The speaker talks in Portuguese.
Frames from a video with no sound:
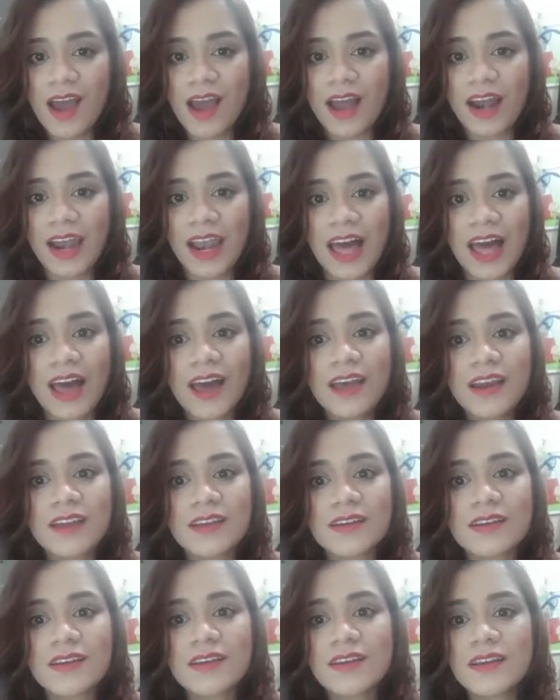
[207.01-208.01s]
a
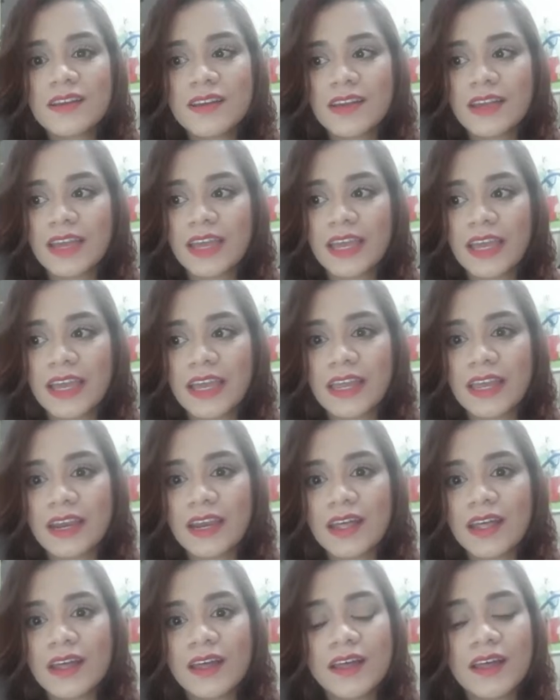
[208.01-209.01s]
Lara,
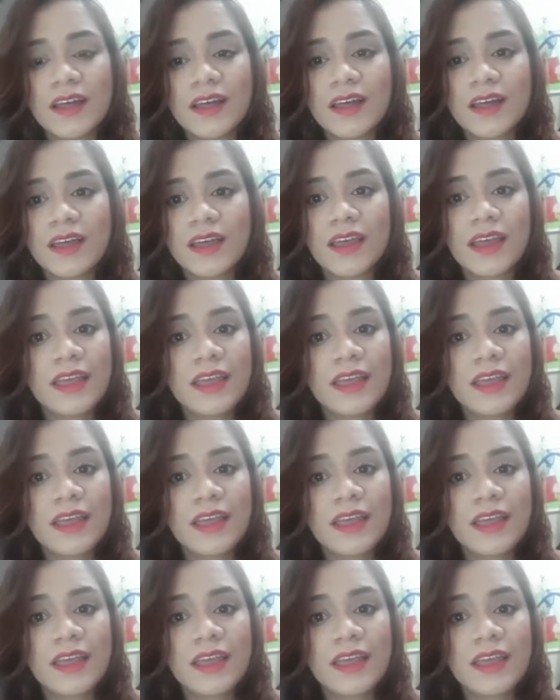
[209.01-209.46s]
ela